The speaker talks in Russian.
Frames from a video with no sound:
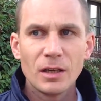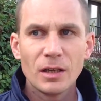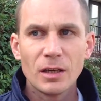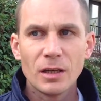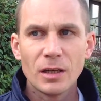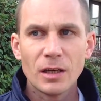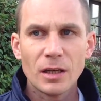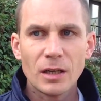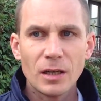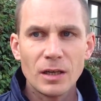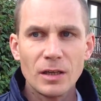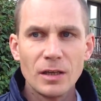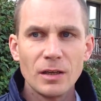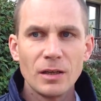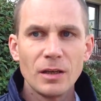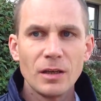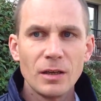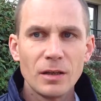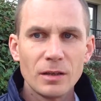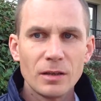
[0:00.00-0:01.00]
а,
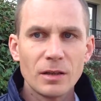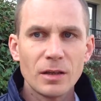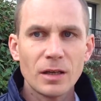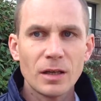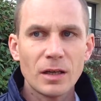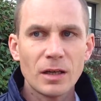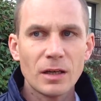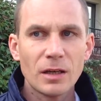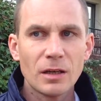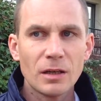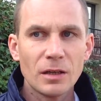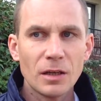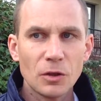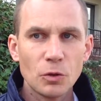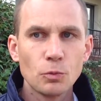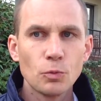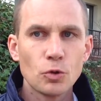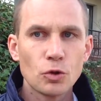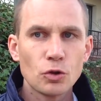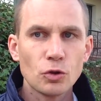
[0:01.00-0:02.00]
и на, я
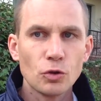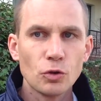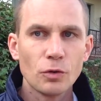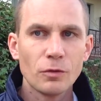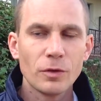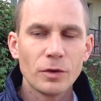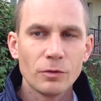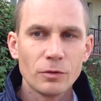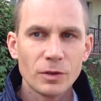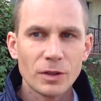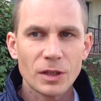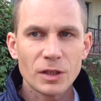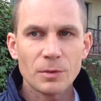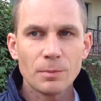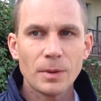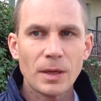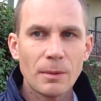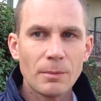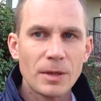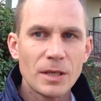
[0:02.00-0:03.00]
думаю, что новое вот наше
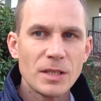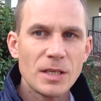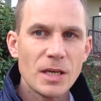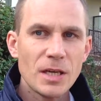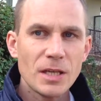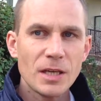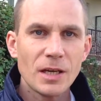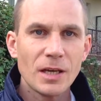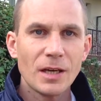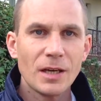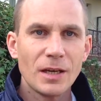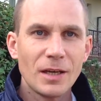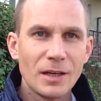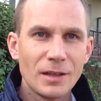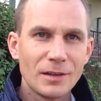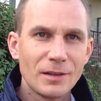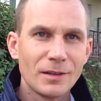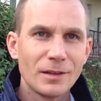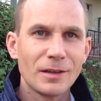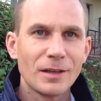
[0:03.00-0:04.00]
приобретение –
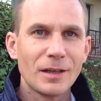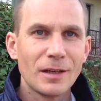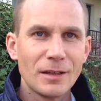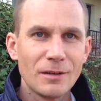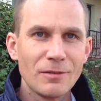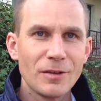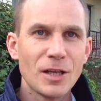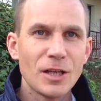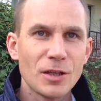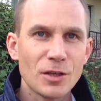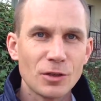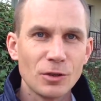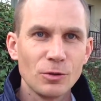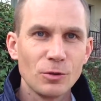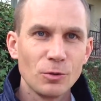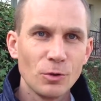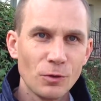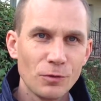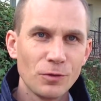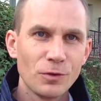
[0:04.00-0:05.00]
это Евгений
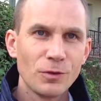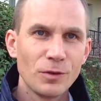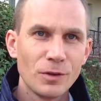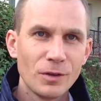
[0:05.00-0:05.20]
Шалунов,